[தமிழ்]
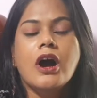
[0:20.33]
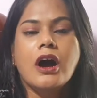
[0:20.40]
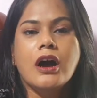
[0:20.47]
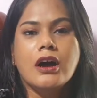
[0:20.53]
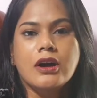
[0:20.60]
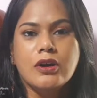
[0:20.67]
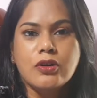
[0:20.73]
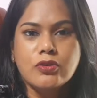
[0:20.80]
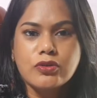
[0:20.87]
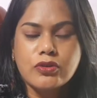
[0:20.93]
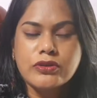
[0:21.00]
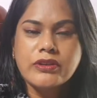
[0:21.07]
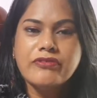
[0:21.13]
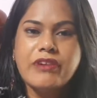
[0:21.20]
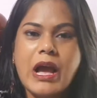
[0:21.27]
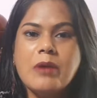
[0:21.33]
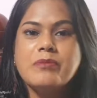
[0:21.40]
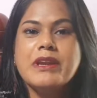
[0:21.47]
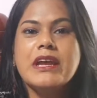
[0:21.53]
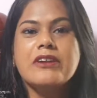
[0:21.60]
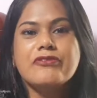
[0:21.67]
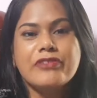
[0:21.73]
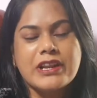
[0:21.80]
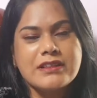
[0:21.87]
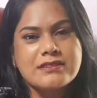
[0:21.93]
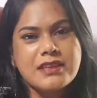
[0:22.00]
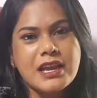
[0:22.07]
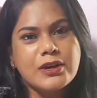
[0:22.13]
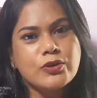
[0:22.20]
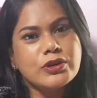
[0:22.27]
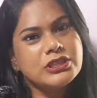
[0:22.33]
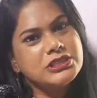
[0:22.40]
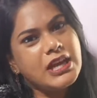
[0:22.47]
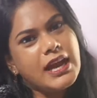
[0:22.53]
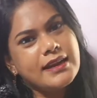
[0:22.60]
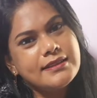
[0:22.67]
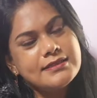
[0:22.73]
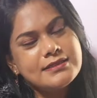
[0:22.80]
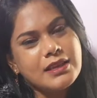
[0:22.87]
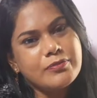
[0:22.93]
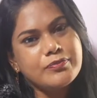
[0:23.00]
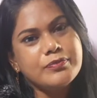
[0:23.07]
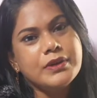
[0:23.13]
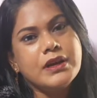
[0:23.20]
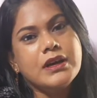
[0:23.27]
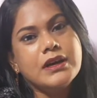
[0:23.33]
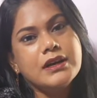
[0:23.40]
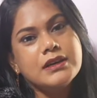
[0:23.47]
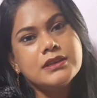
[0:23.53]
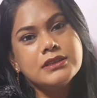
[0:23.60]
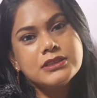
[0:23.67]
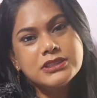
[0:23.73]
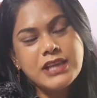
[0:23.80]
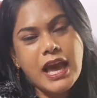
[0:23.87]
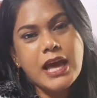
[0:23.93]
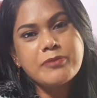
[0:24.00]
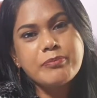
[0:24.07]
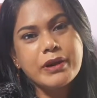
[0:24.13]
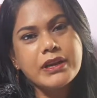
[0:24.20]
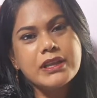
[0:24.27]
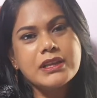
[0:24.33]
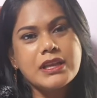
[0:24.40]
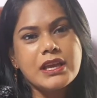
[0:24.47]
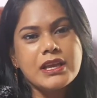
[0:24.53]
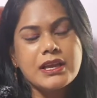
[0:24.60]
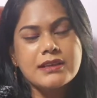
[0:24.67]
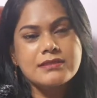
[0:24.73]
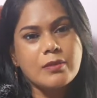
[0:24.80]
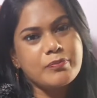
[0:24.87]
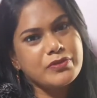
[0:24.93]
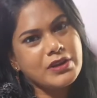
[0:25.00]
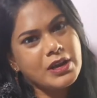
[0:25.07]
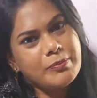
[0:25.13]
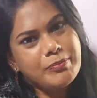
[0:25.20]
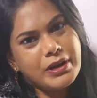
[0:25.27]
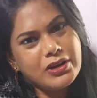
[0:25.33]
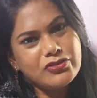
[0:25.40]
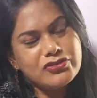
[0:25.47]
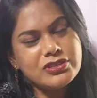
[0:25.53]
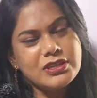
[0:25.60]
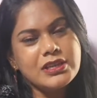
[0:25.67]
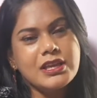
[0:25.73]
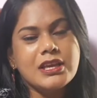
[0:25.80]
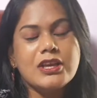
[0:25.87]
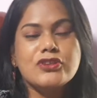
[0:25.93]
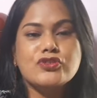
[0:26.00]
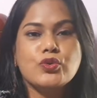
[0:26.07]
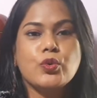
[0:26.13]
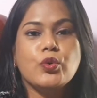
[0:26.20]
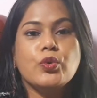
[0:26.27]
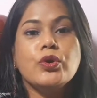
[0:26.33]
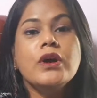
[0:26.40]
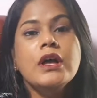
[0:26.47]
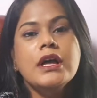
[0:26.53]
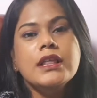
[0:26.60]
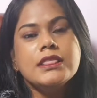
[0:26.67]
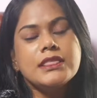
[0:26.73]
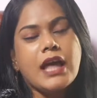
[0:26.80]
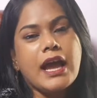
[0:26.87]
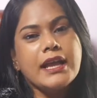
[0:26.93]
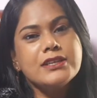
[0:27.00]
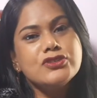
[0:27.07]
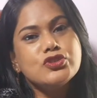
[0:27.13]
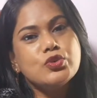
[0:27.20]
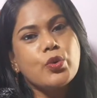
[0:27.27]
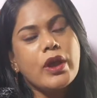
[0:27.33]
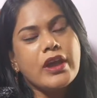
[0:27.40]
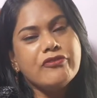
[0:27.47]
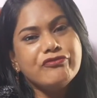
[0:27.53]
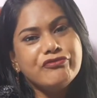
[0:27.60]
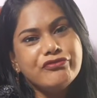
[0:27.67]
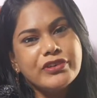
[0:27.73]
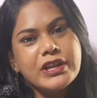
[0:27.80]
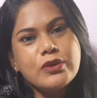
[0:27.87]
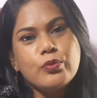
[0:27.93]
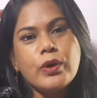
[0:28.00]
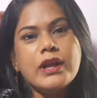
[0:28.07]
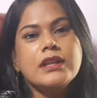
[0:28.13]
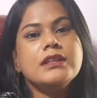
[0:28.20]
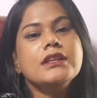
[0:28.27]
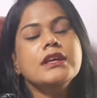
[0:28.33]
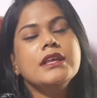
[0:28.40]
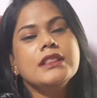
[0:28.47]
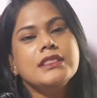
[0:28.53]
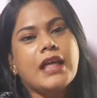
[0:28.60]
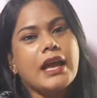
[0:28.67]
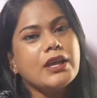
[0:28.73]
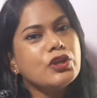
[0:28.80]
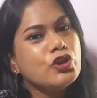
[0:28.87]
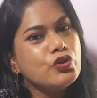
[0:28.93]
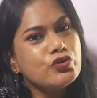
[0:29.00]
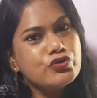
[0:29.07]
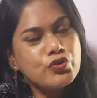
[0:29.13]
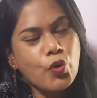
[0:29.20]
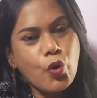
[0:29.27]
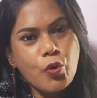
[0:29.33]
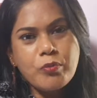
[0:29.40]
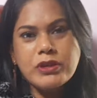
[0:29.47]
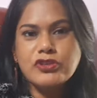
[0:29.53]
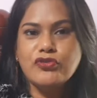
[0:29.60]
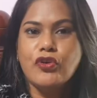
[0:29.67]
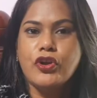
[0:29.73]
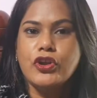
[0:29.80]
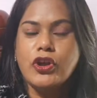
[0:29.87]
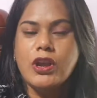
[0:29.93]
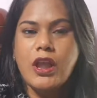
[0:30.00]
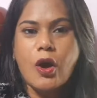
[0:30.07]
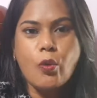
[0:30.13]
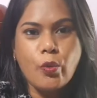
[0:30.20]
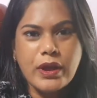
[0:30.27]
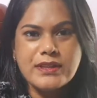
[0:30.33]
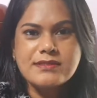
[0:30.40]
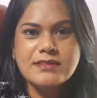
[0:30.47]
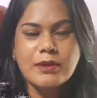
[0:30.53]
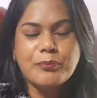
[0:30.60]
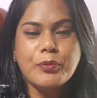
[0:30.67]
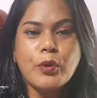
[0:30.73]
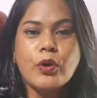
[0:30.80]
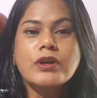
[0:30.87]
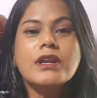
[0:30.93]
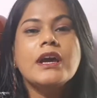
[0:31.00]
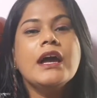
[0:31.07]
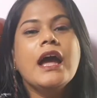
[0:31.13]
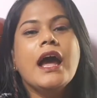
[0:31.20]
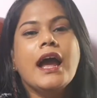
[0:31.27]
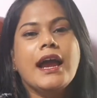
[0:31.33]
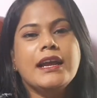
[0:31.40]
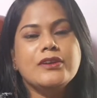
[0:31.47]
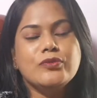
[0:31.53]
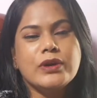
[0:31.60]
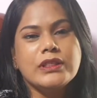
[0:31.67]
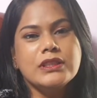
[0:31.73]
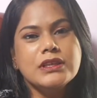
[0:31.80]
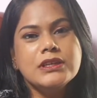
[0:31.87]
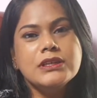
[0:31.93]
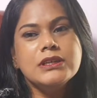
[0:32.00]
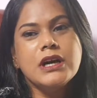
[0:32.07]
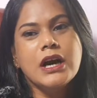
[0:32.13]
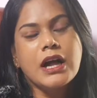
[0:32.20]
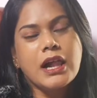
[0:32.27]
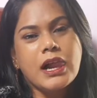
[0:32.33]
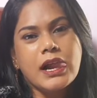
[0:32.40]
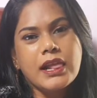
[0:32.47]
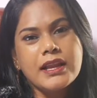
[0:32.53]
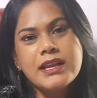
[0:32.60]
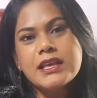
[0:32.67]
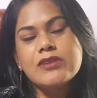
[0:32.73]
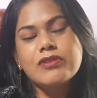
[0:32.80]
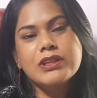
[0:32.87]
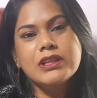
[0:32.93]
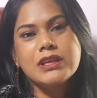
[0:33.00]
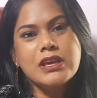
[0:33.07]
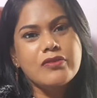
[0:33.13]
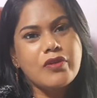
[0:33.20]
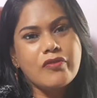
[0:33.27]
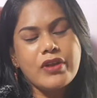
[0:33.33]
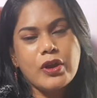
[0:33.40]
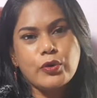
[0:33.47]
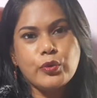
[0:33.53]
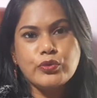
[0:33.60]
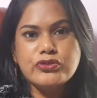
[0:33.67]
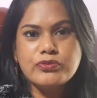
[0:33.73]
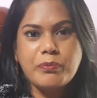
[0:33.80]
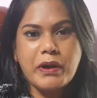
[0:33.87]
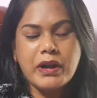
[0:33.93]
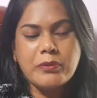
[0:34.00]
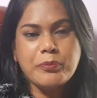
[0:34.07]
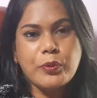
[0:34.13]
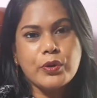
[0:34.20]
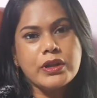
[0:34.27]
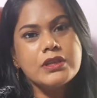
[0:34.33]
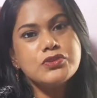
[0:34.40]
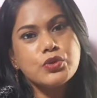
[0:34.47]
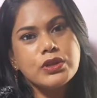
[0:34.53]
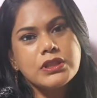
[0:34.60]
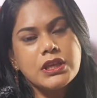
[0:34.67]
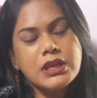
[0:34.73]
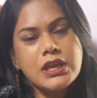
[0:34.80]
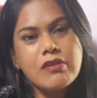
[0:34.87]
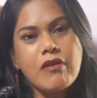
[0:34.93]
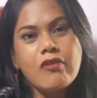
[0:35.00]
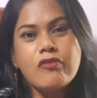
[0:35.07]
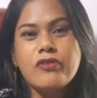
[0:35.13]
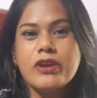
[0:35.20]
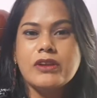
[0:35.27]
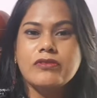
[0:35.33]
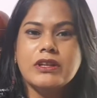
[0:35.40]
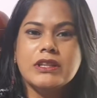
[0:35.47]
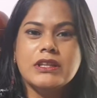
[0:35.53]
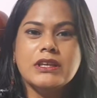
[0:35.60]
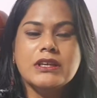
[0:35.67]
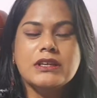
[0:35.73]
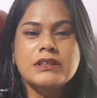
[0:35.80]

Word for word: uh, உங்களோட ஃபேமிலி அண்ட் ஃப்ரெண்ட்ஸ்க்கு என்னோட சேனல் சப் ஷேர் பண்ணியிருக்கீங்க சப்ஸ்கிரைப் பண்ண வச்சுருக்கீங்க ஸோ தேங்க்ஸ் டு எவ்ரி ஒன் தேங்க்யூ ஸோ மச் ஃபார் யுவர் லவ் அண்ட் சப்போர்ட் அண்ட் வந்து uh, இன்னைக்கு வந்து கிவ் அவே அனௌன்ஸ் பண்ண போகிறேன் ஸோ இந்த கிவ் அவேக்கு வந்து